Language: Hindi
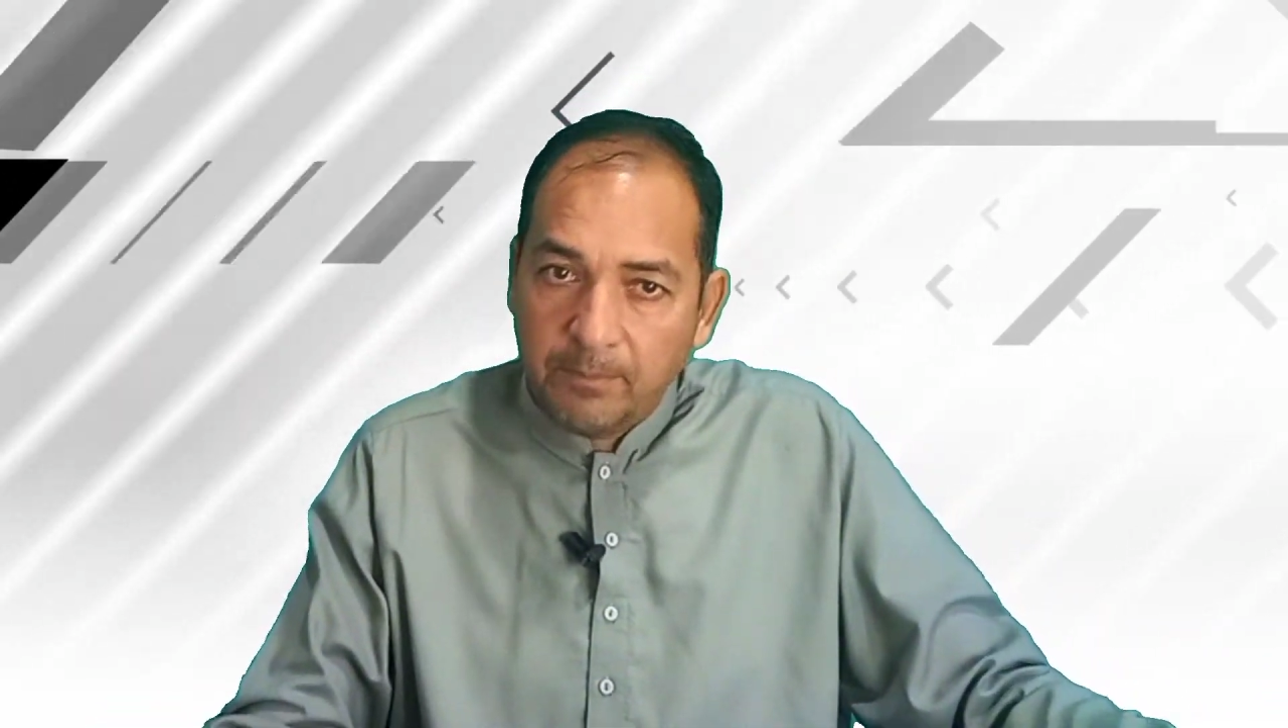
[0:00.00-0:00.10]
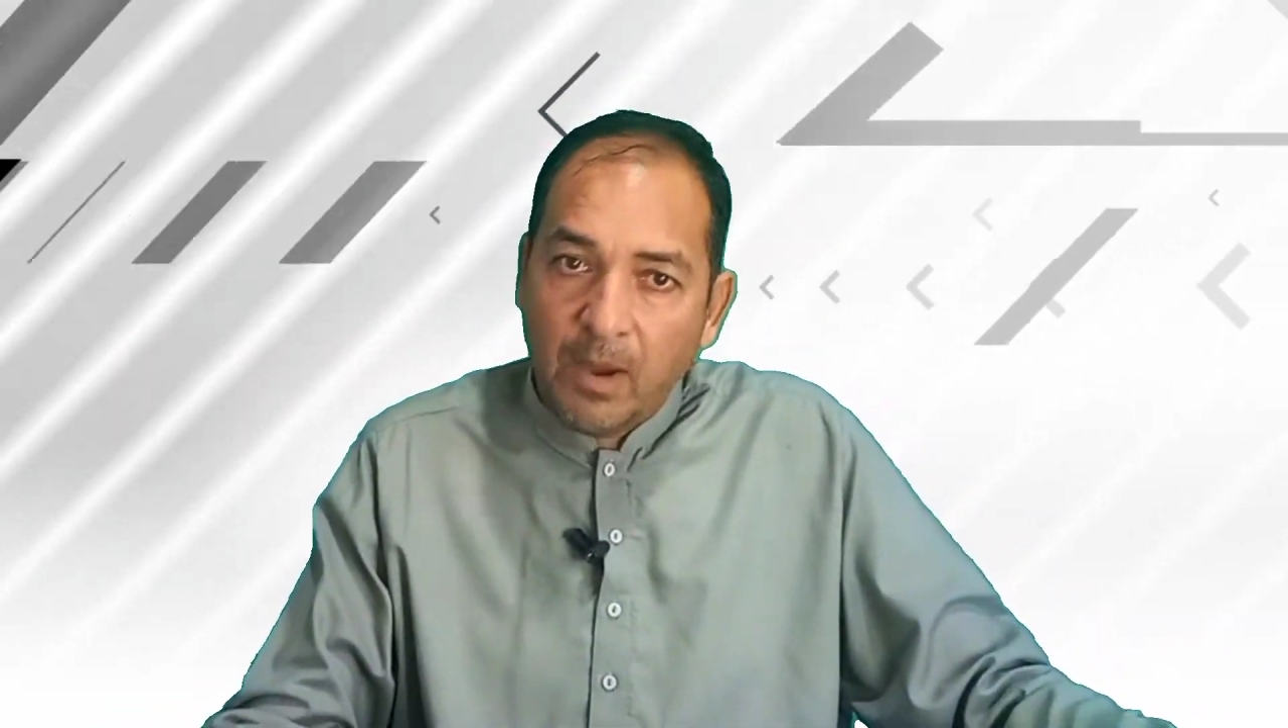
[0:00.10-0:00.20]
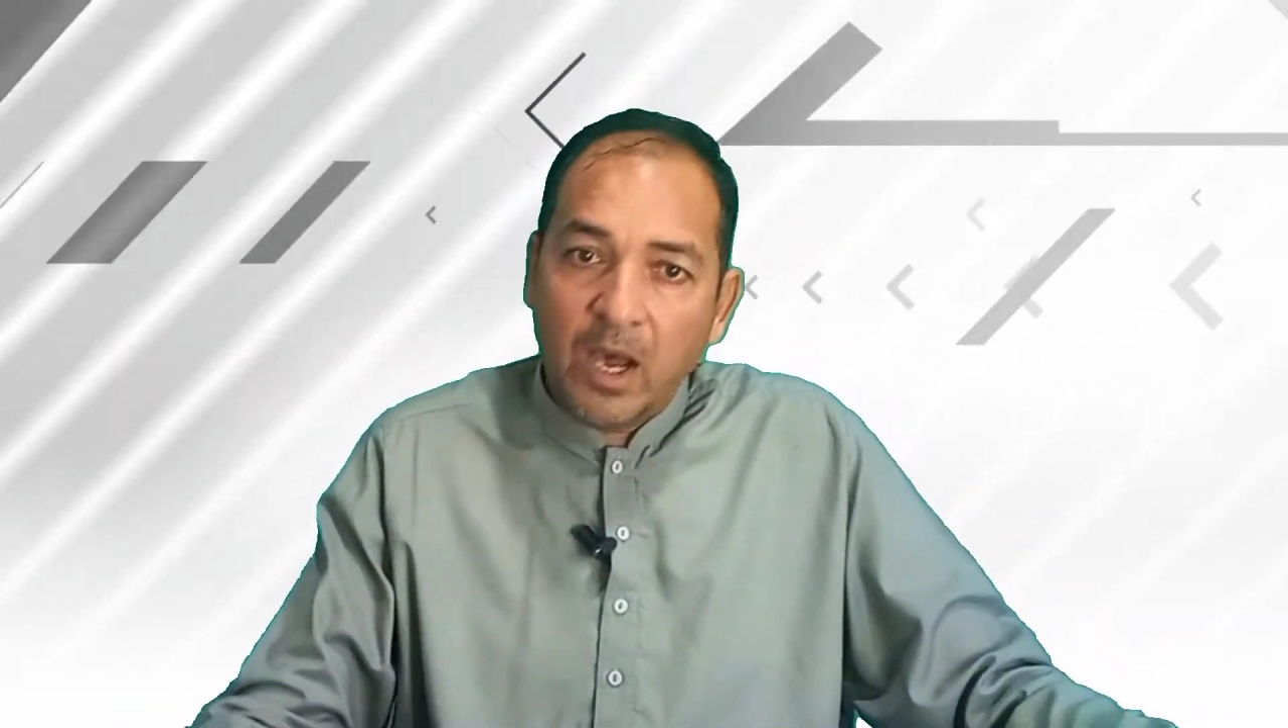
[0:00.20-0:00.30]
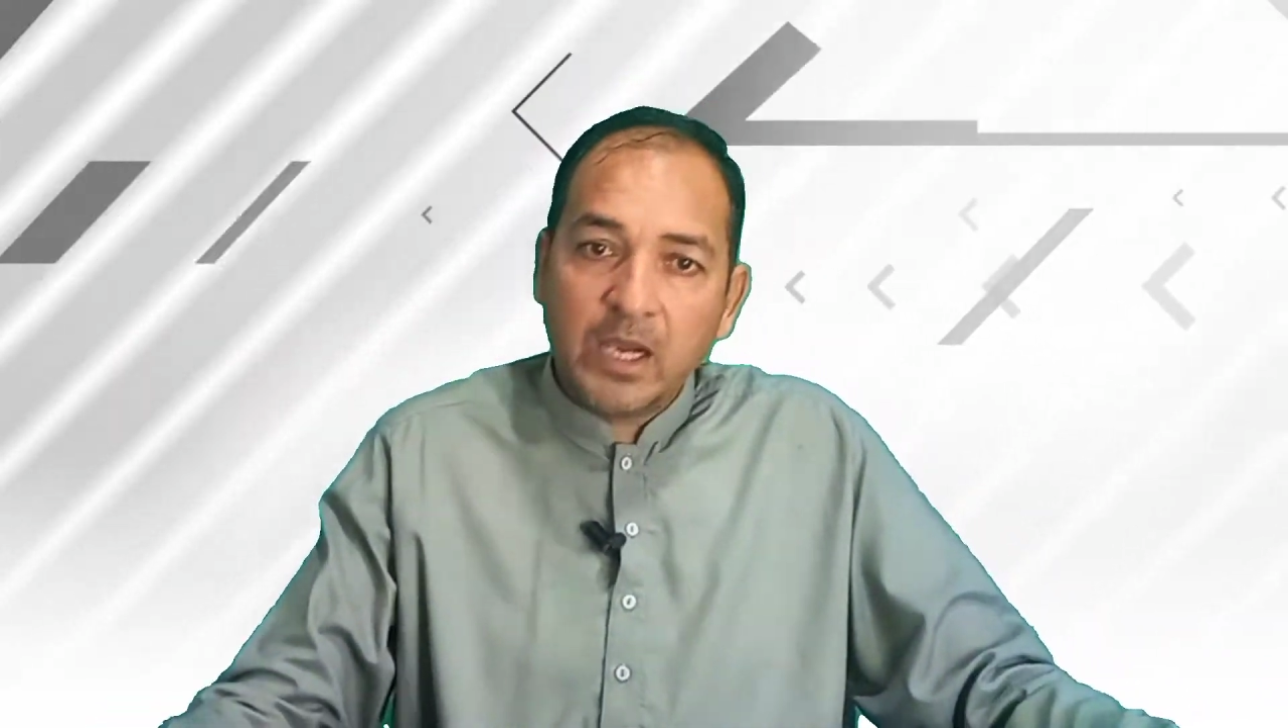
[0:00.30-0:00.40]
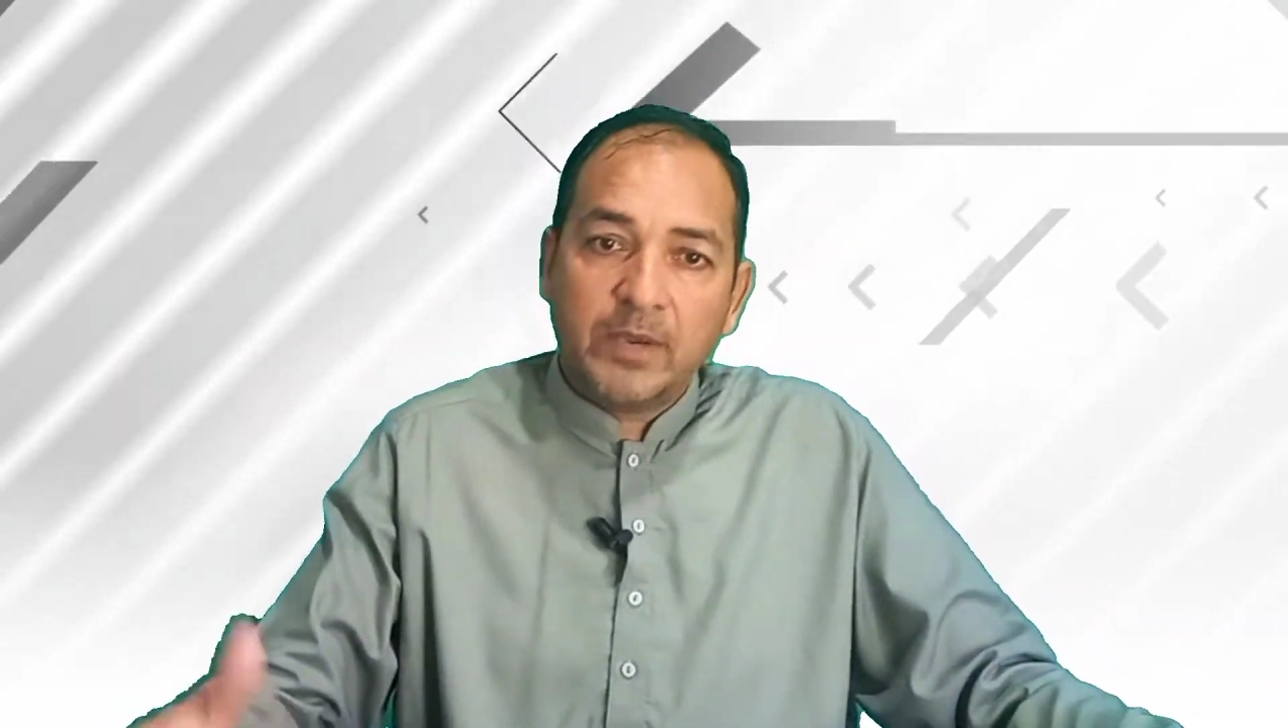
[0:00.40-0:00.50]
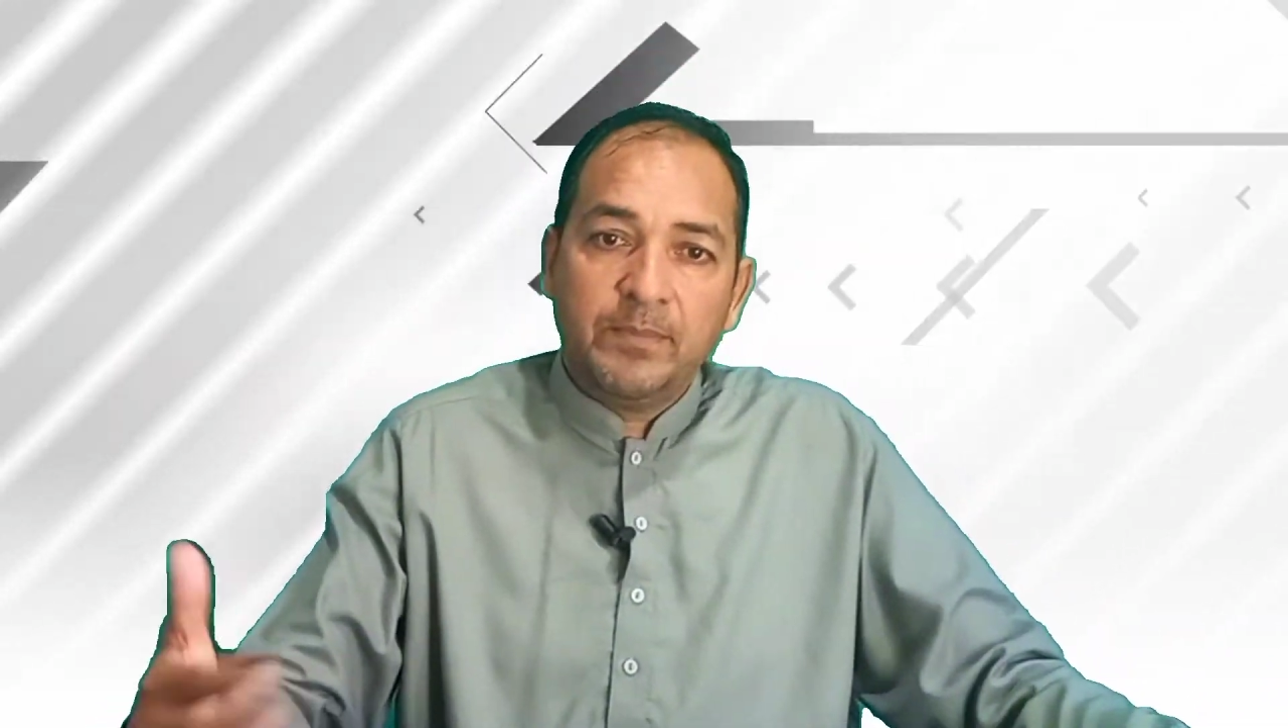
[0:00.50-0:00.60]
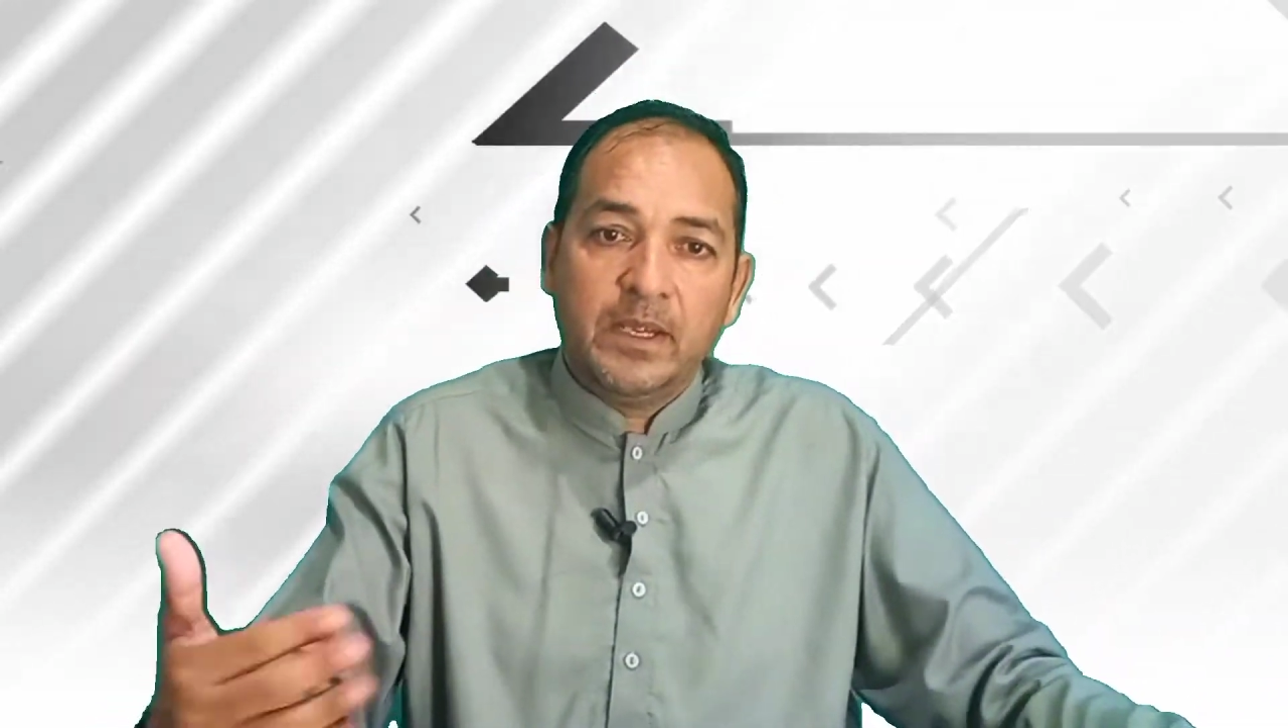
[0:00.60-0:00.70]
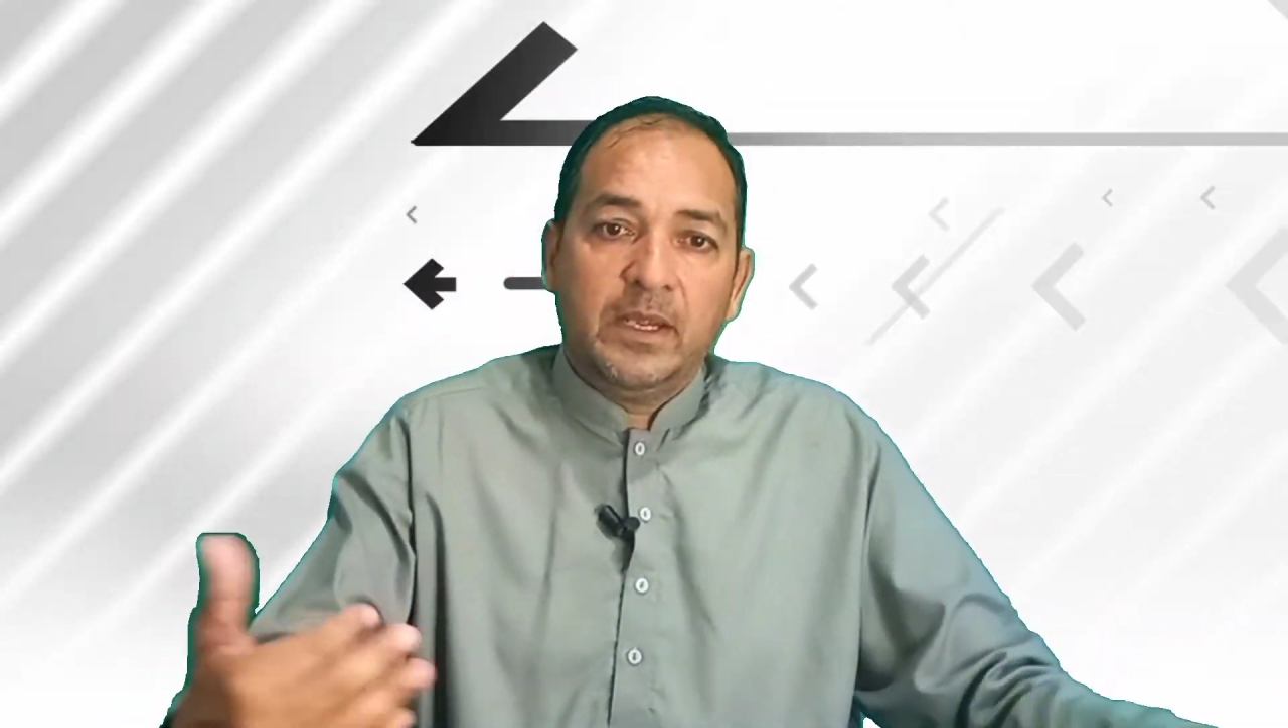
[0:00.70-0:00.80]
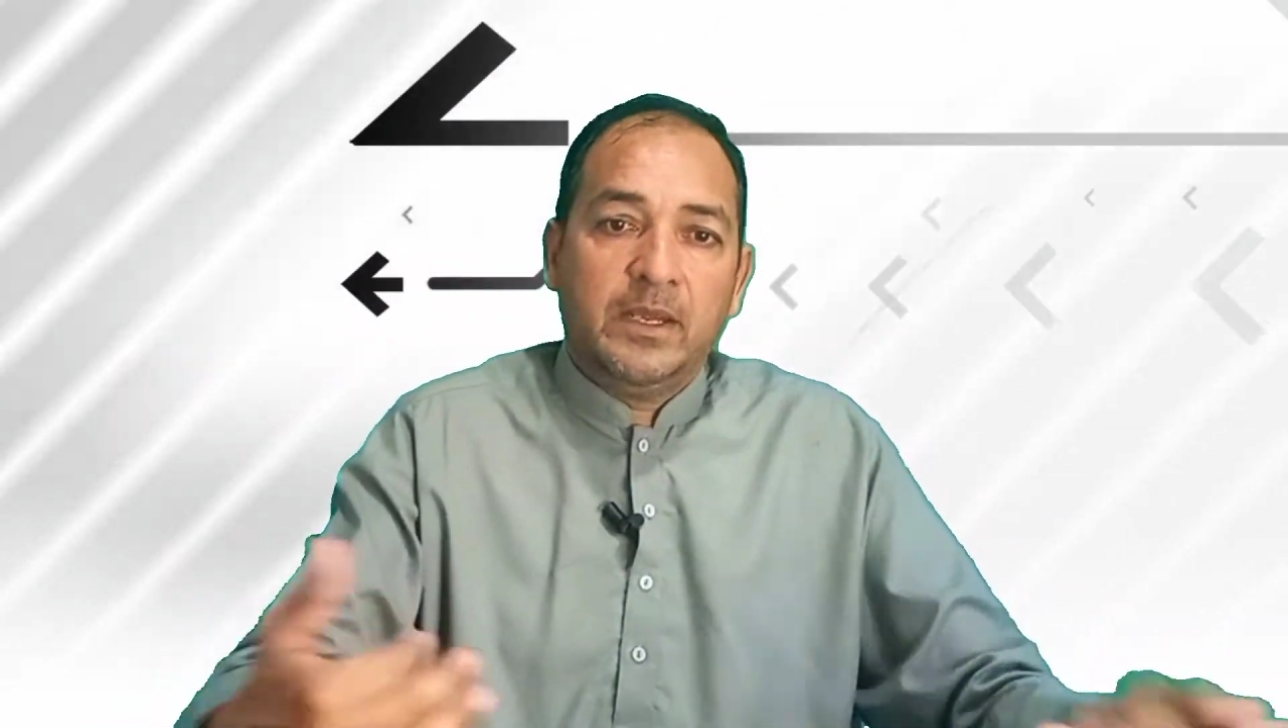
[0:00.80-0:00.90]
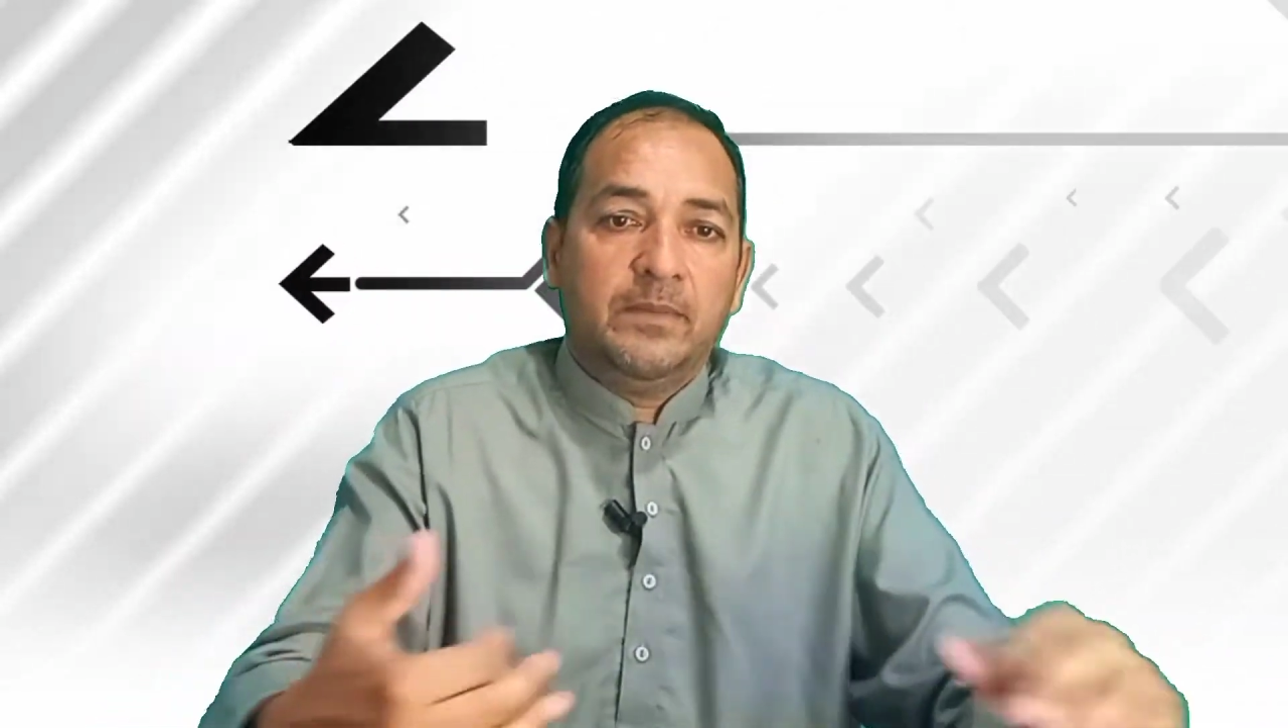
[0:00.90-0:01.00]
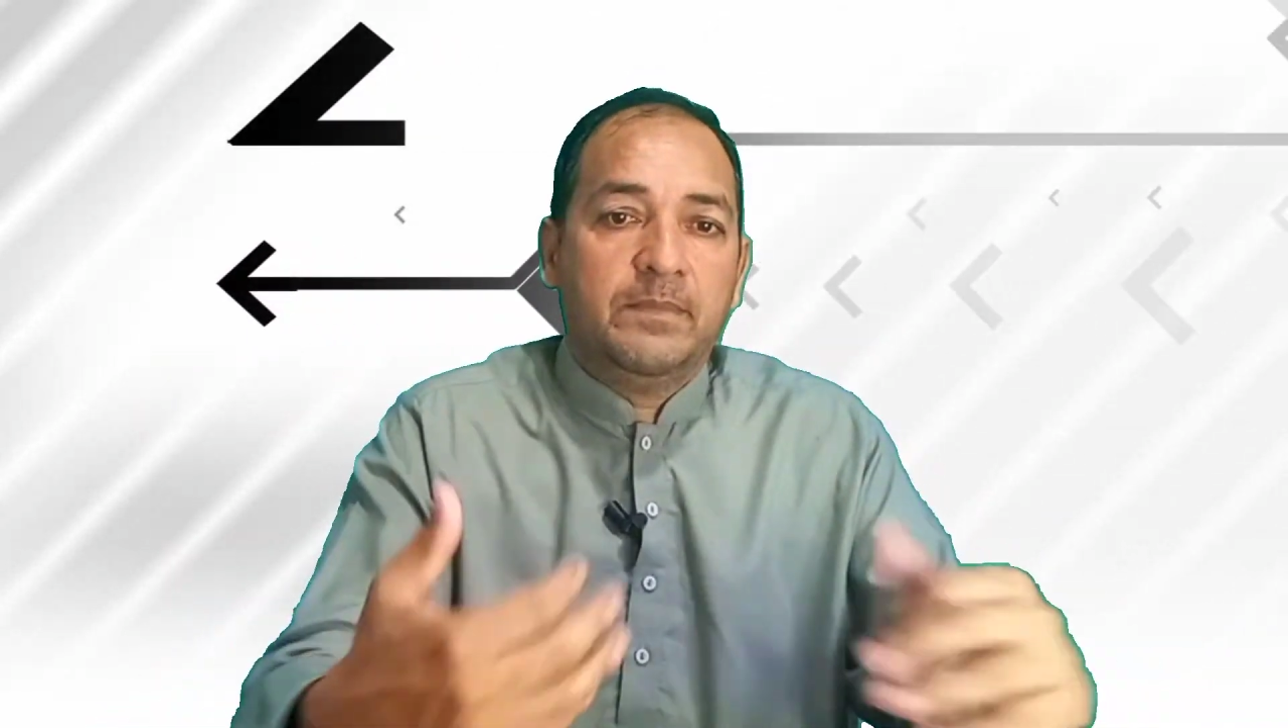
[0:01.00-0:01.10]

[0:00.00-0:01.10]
पार्क में